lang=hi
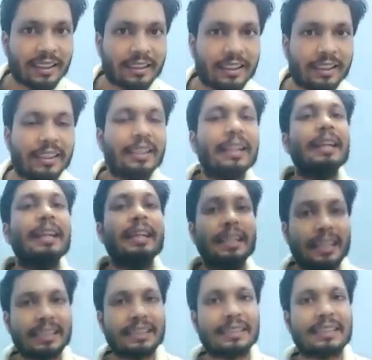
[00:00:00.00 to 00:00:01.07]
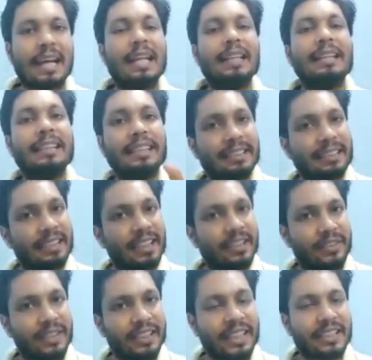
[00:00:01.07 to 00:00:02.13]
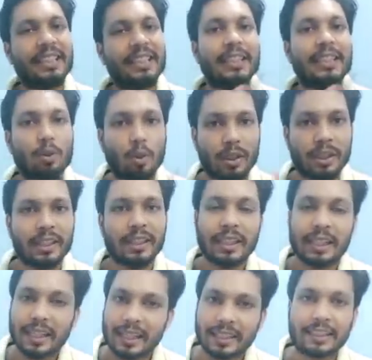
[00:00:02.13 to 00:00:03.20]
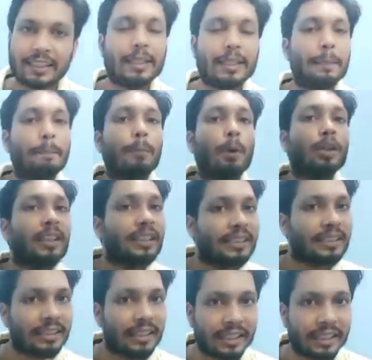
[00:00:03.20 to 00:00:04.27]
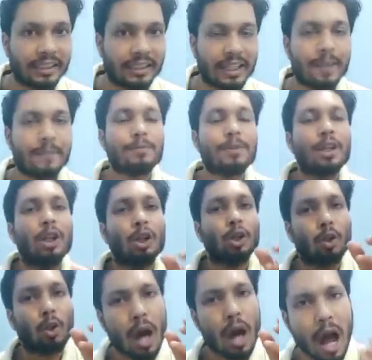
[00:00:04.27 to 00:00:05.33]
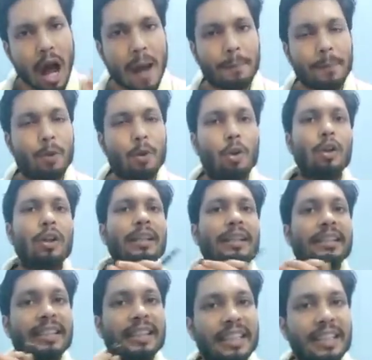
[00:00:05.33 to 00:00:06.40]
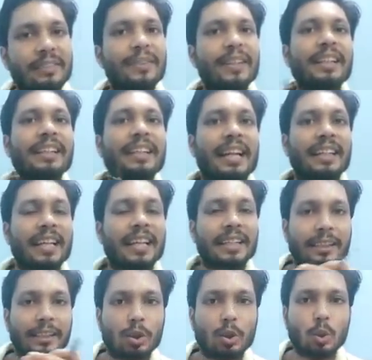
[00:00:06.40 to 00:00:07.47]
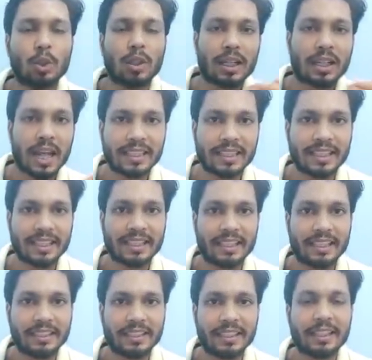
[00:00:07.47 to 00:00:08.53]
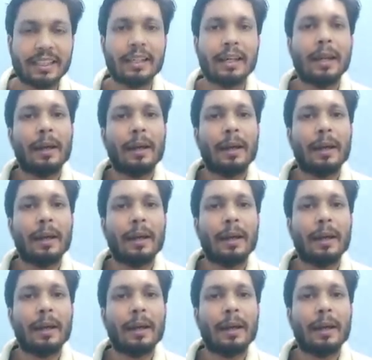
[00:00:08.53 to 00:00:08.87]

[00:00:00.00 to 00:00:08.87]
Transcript: तक थी इस साल इस रिलीविंग लेटर की कोई इतनी इम्पोर्टेंस नहीं है तो आपको रिलीविंग लेटर इशू कराने के लिए